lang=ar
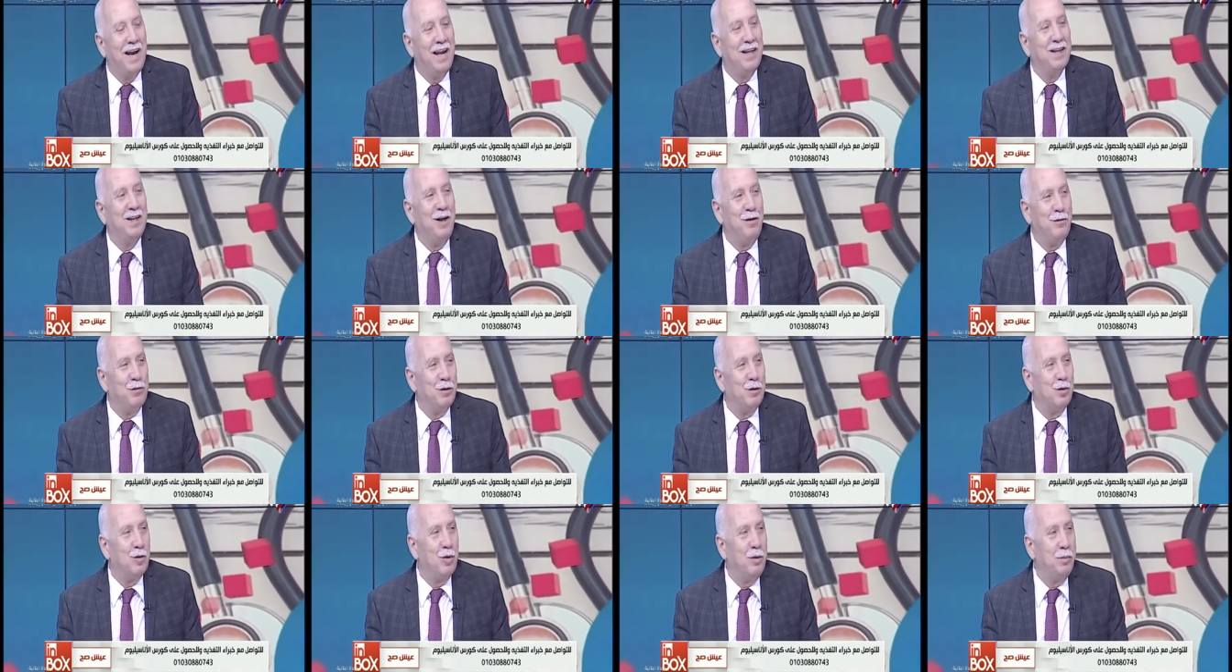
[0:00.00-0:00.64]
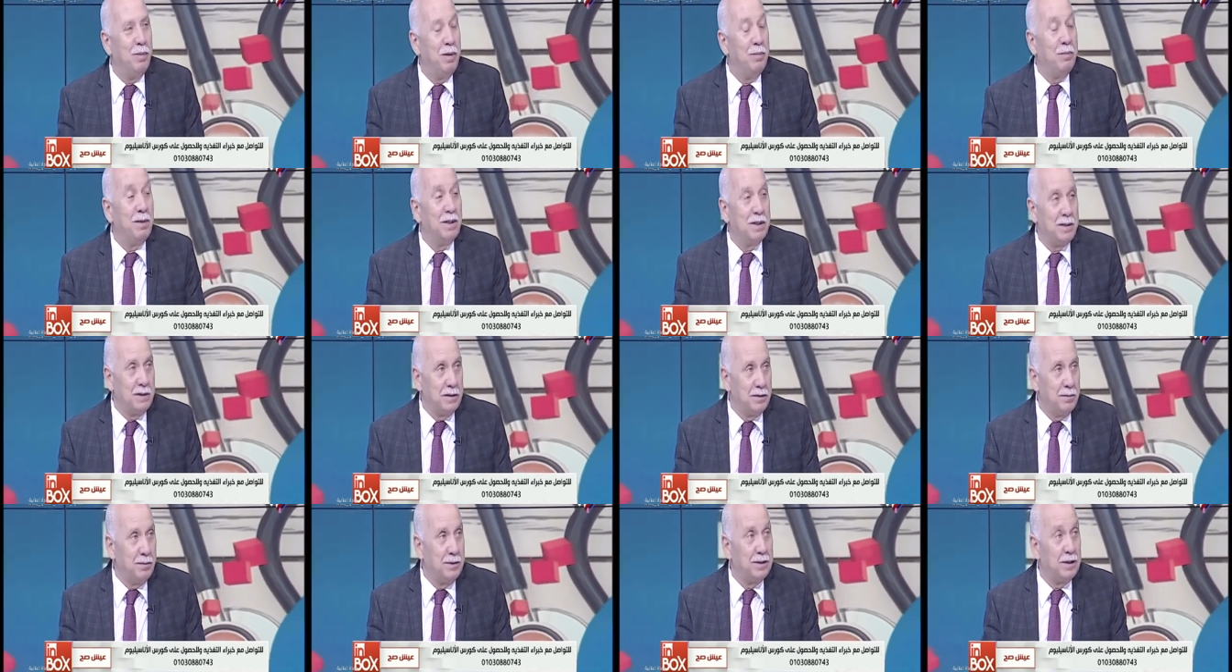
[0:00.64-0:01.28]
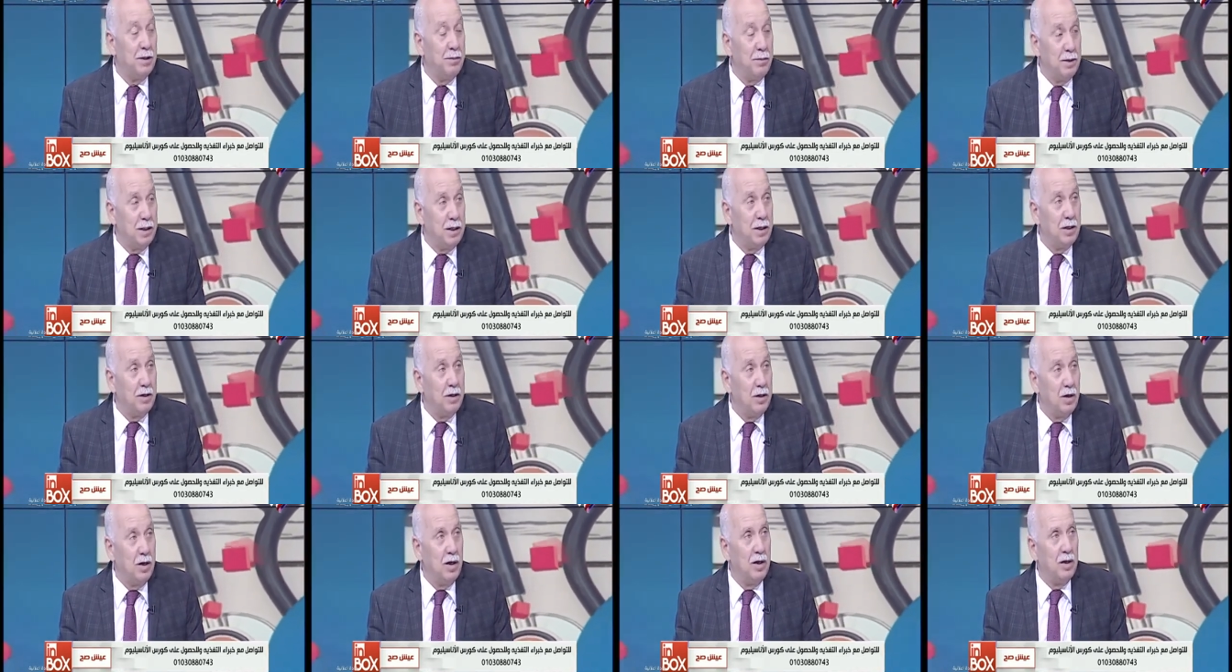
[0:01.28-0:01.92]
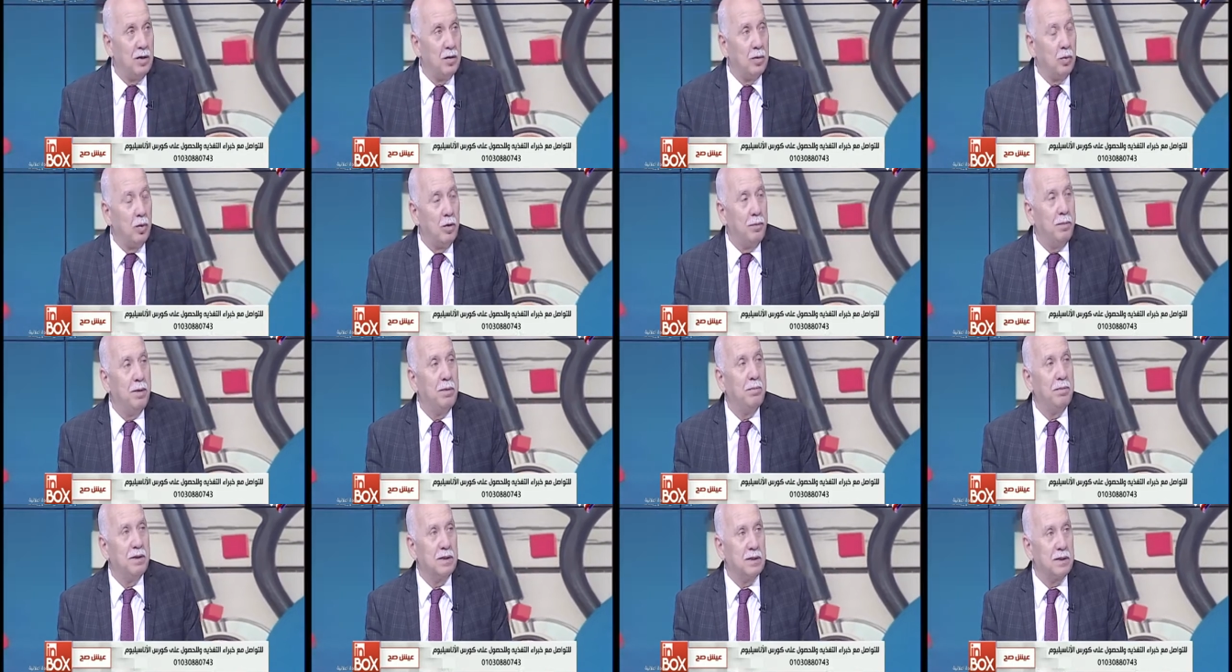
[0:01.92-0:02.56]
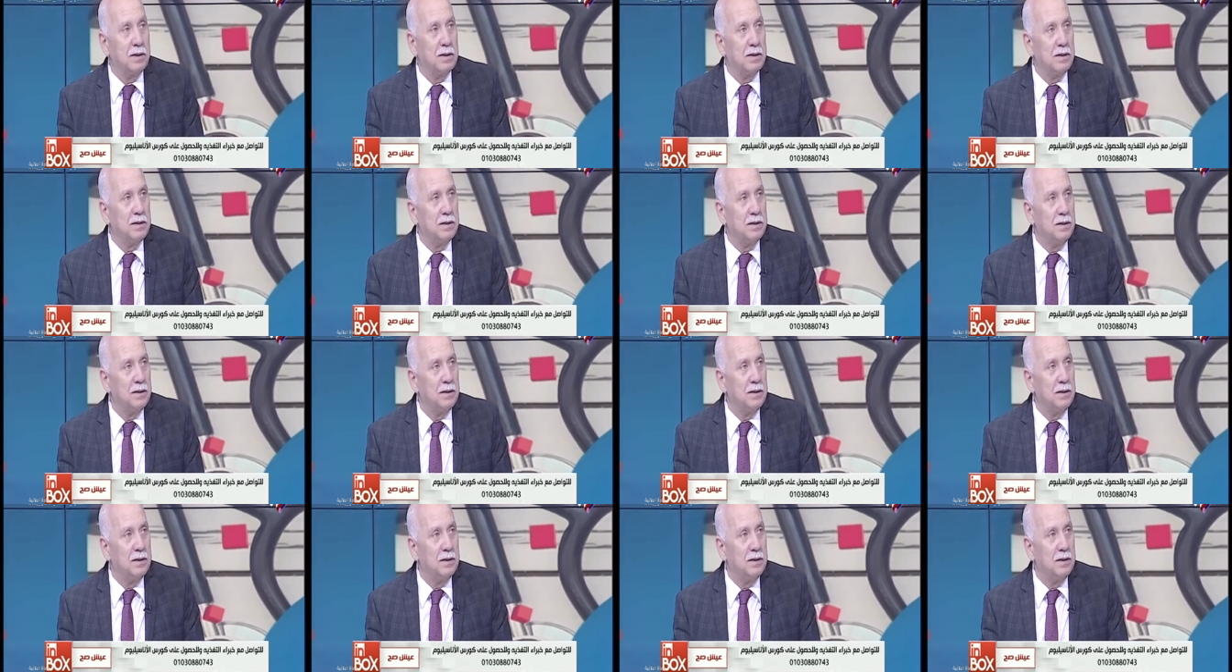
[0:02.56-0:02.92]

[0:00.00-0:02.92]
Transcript: على ضعف الطول بالمتر بس المتر الطول بالمتر